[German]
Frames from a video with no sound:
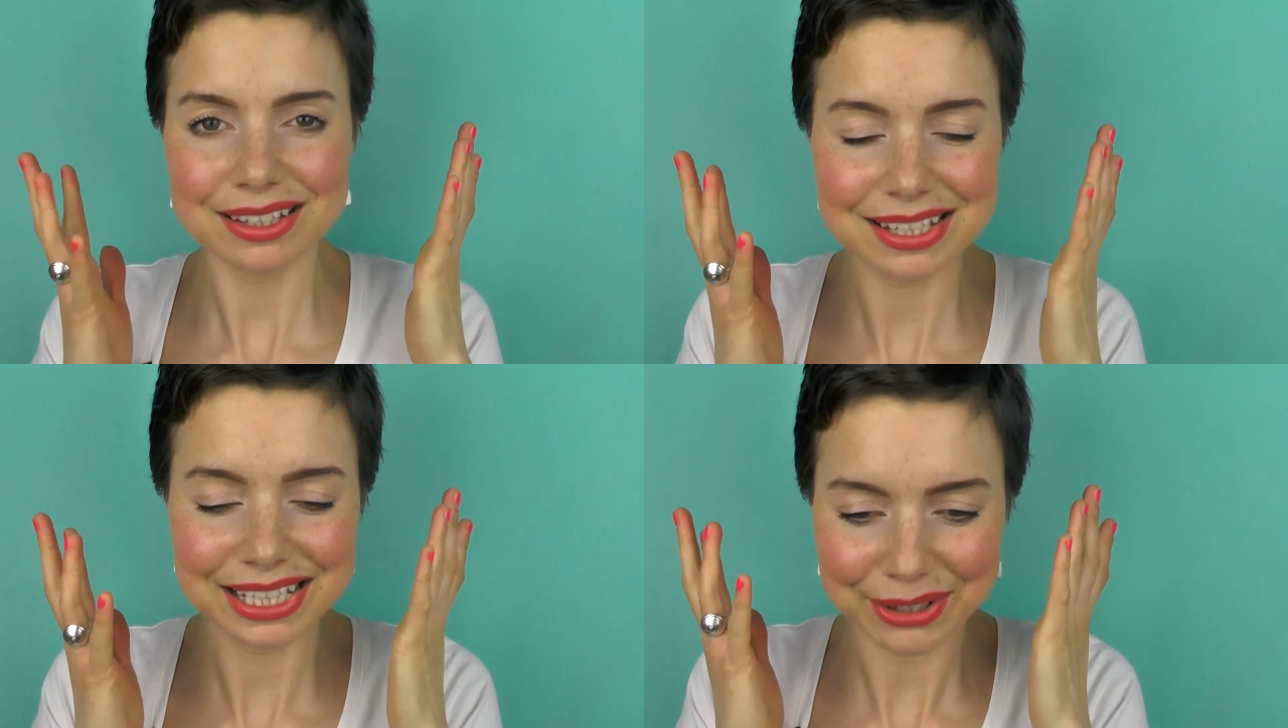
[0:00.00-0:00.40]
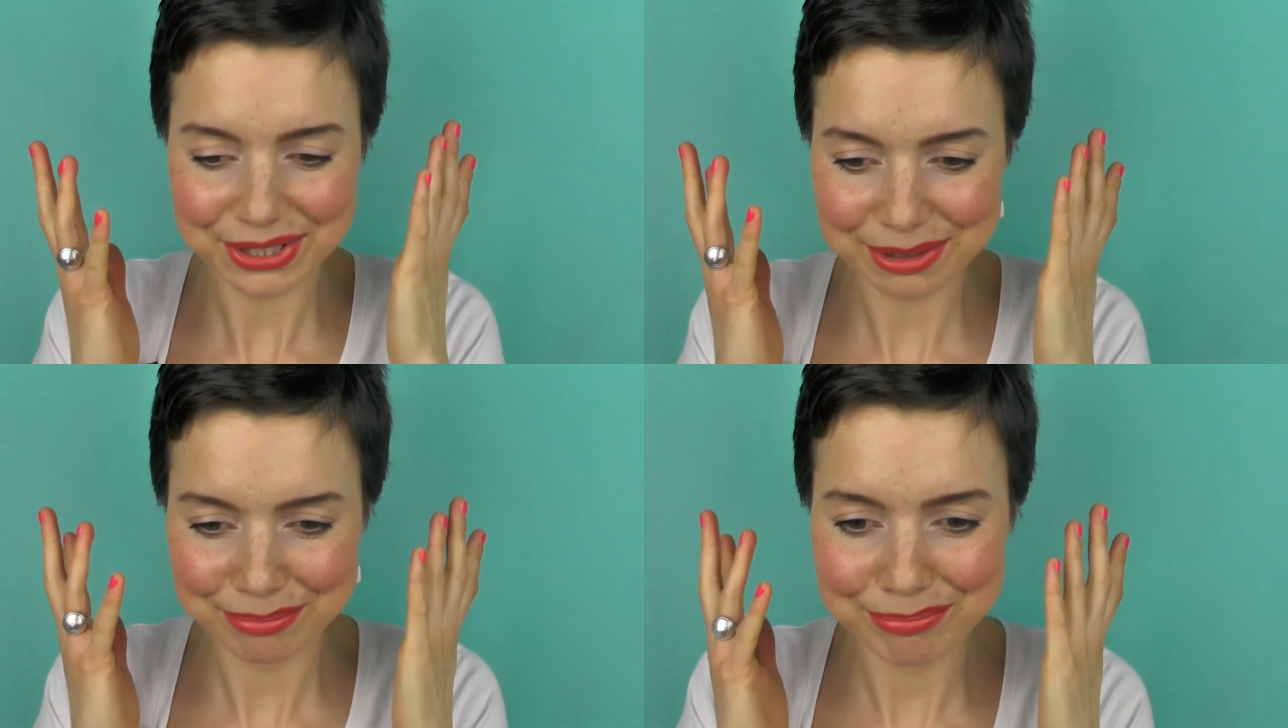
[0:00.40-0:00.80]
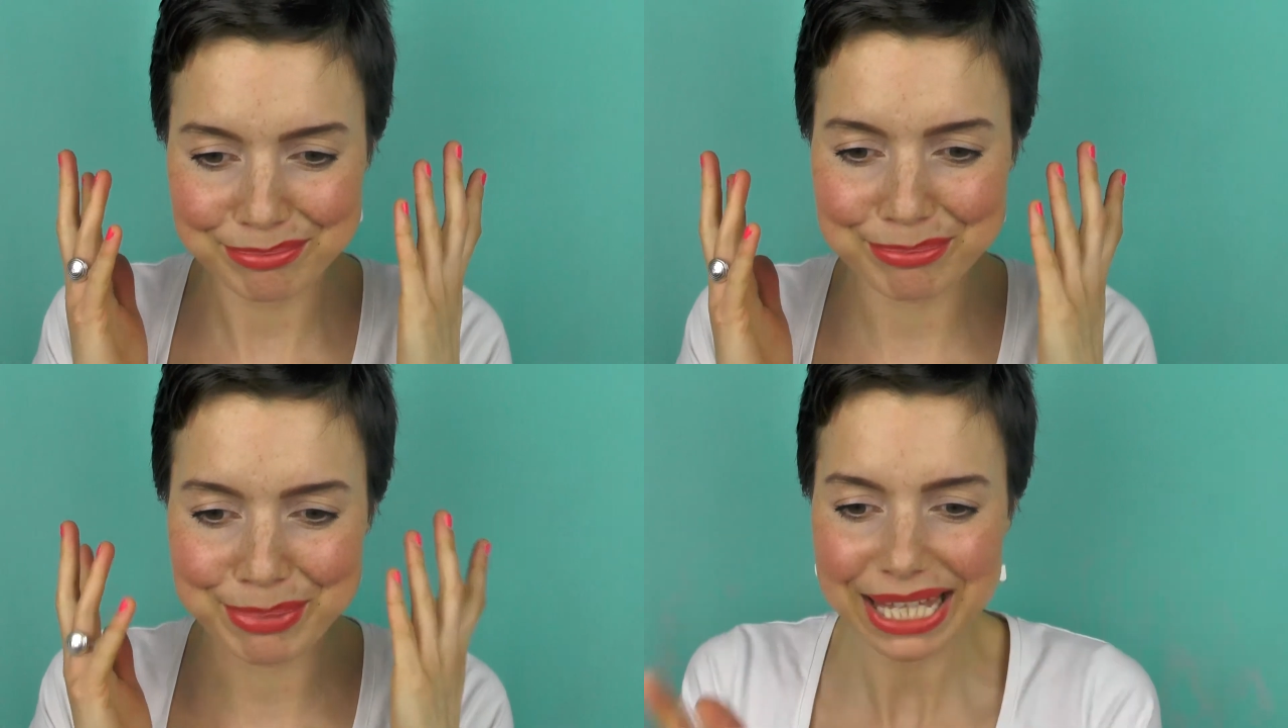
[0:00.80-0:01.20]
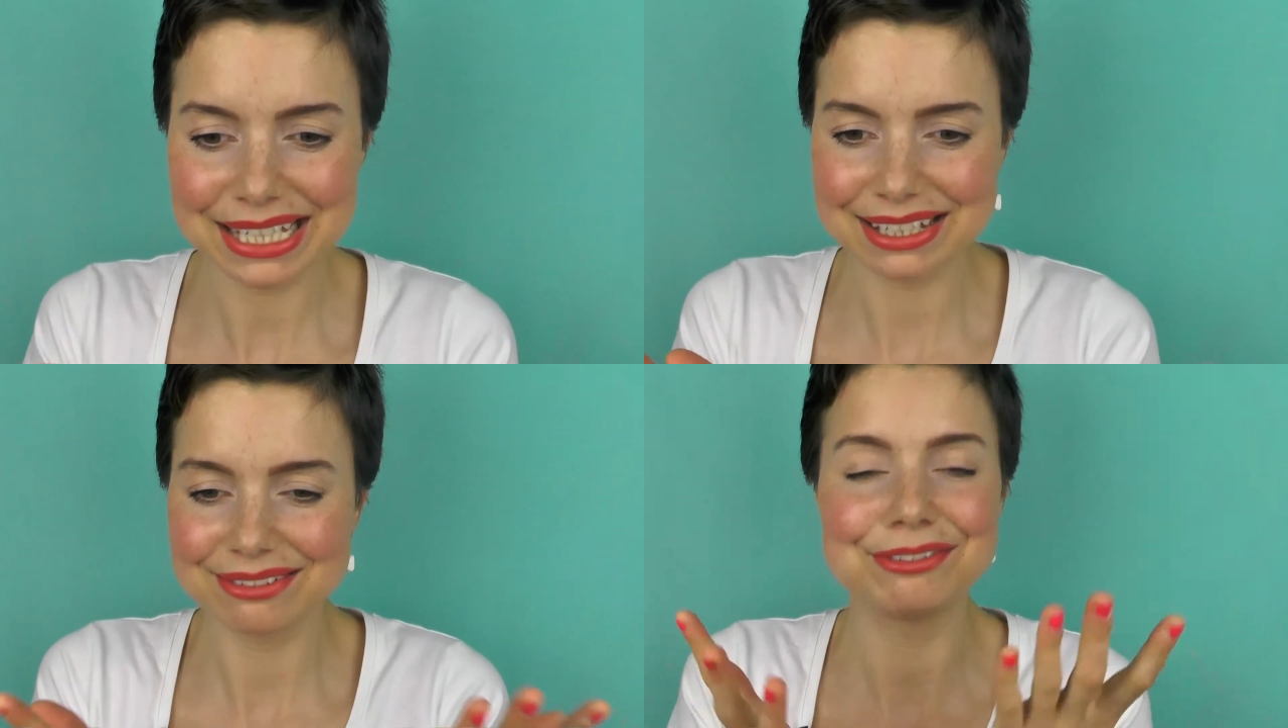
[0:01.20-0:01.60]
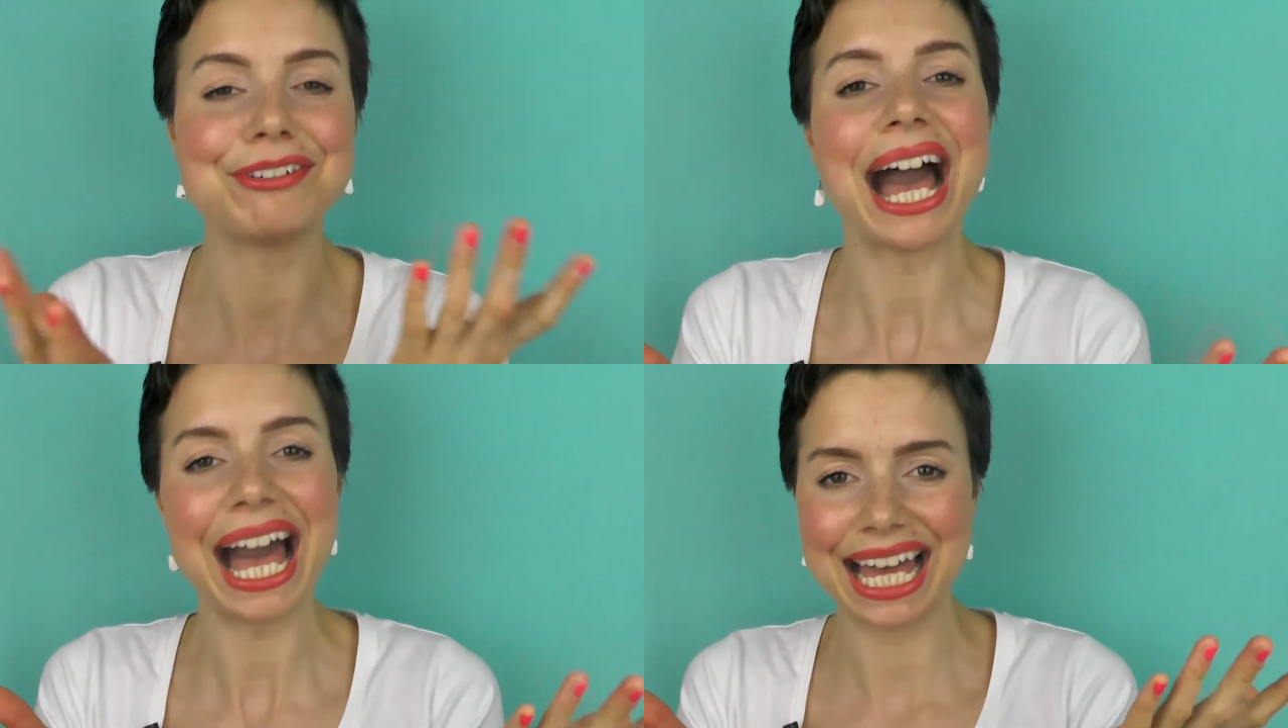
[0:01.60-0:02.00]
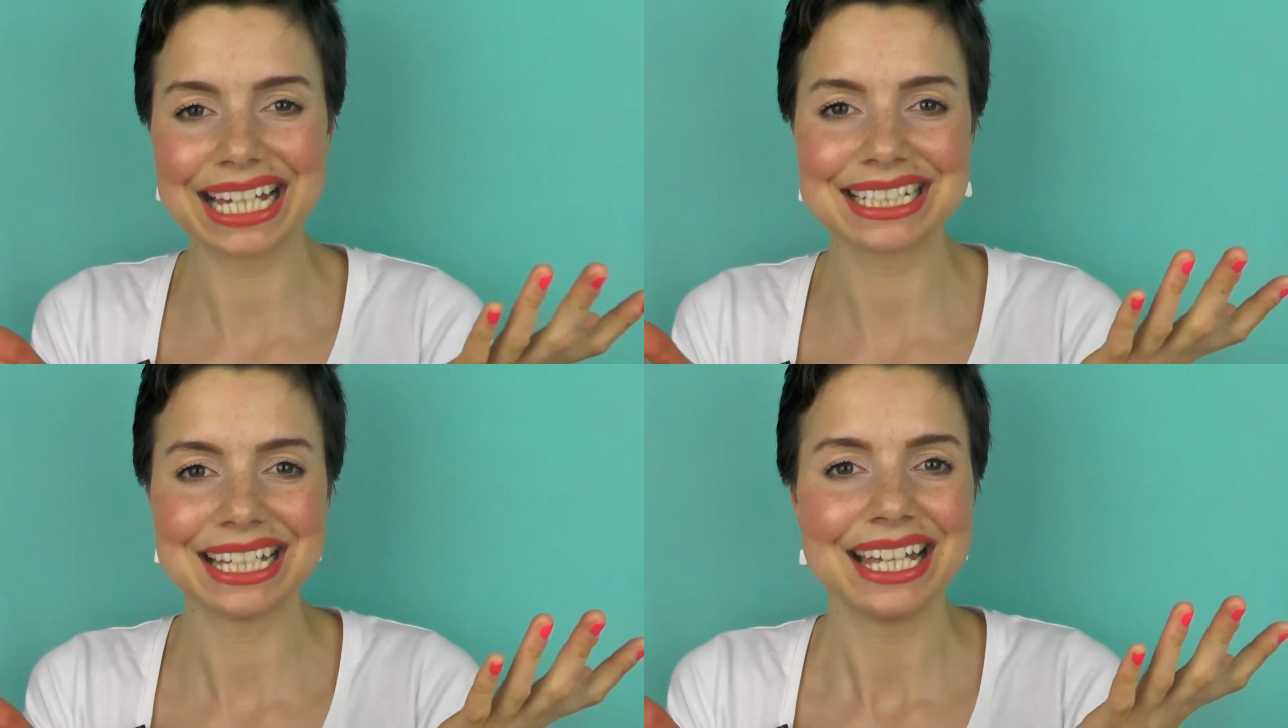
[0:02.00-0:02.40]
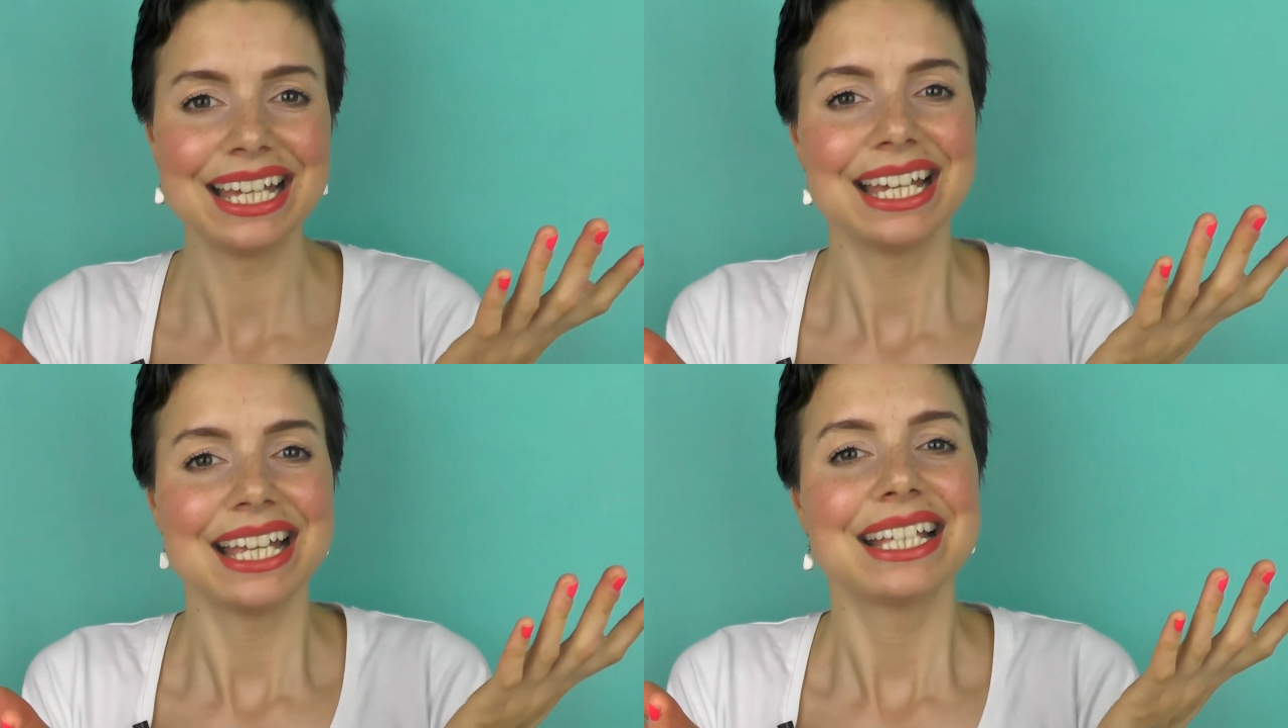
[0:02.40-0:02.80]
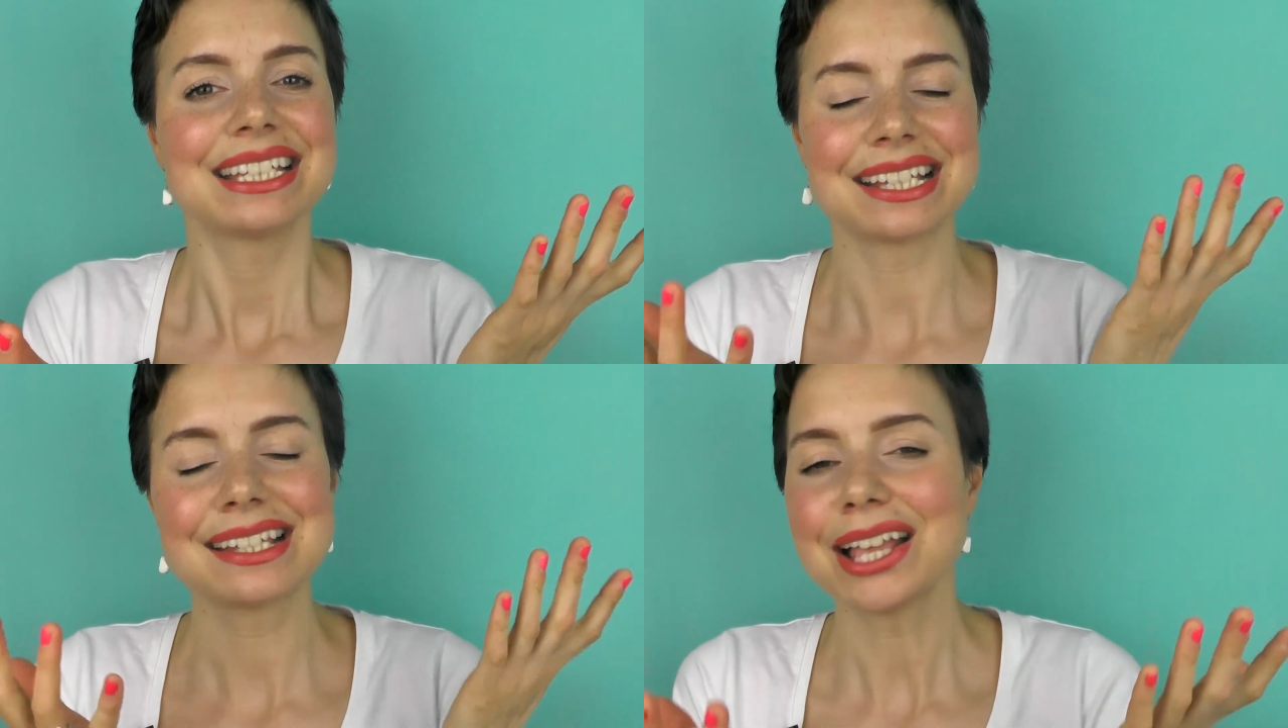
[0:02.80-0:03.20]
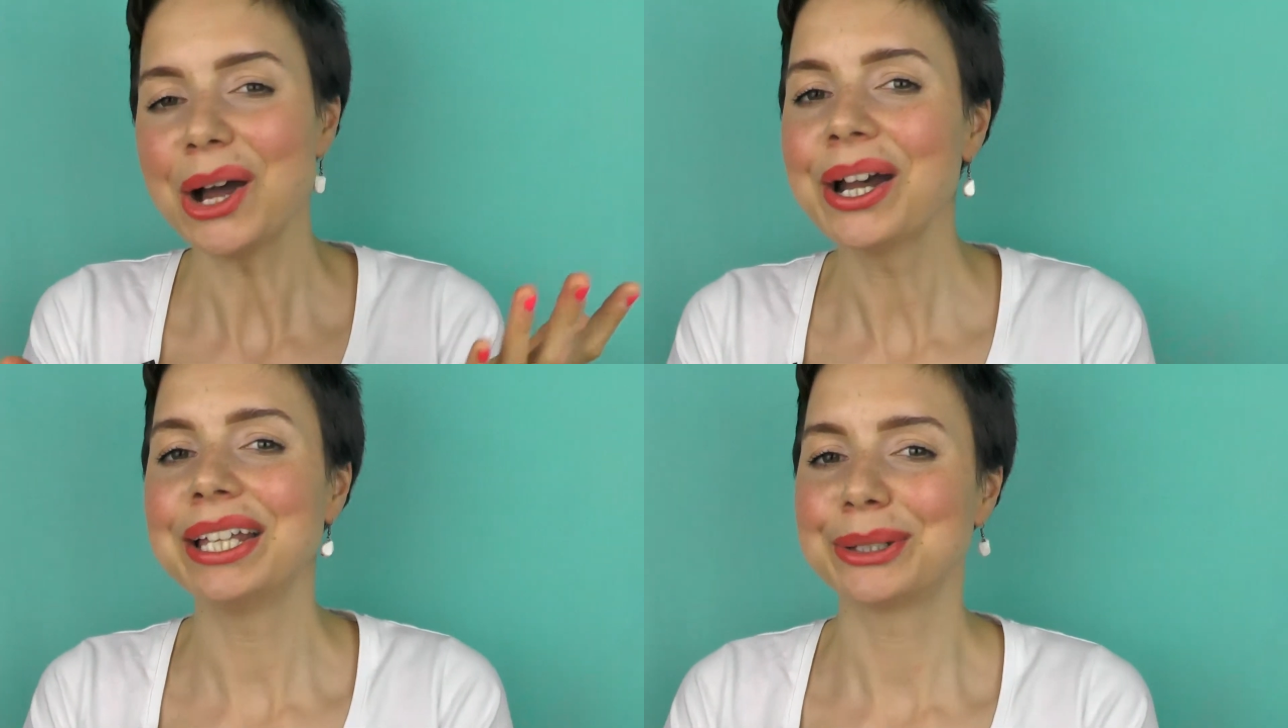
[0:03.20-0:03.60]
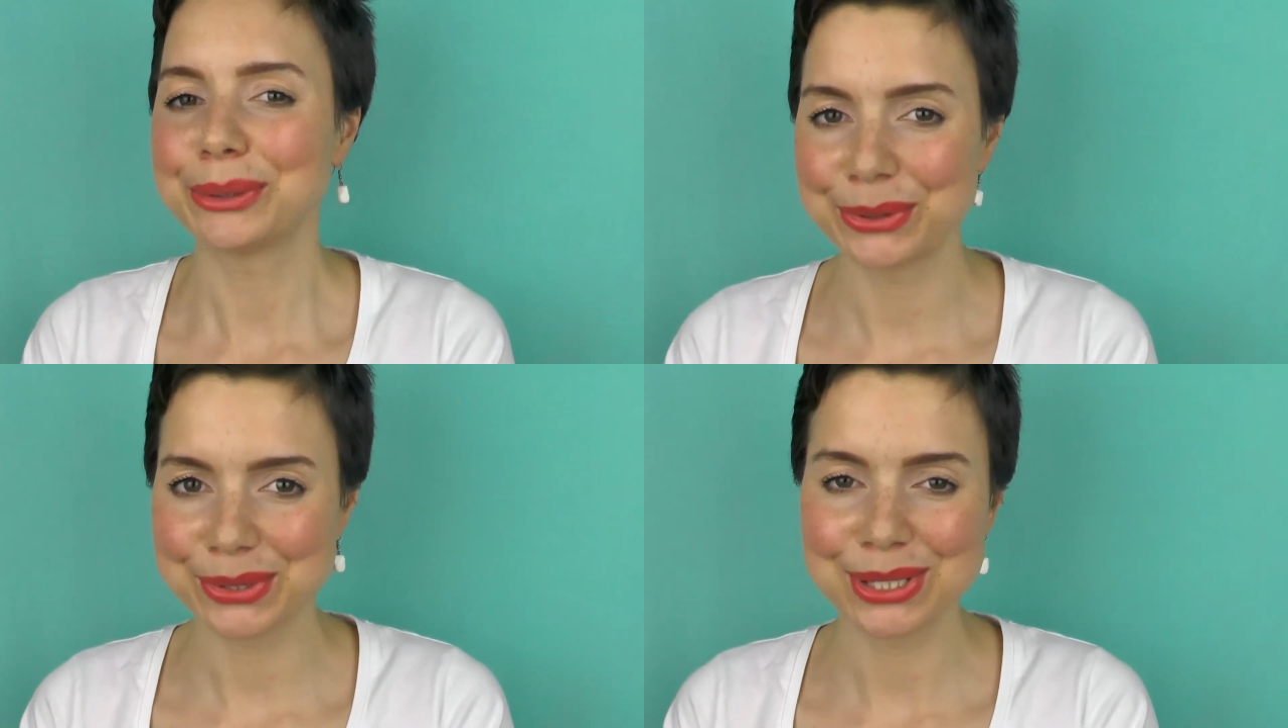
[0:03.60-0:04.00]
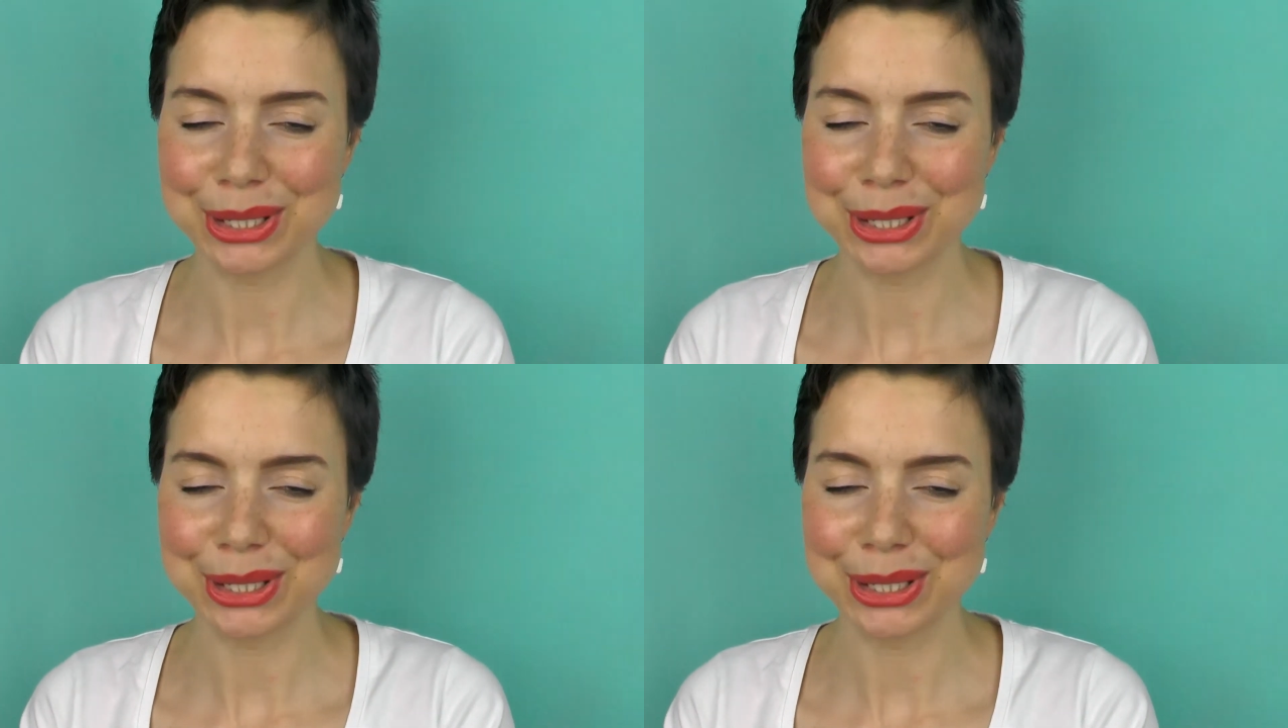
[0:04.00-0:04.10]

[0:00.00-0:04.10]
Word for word: sich aus dem Bett wagt, das ist auch eine große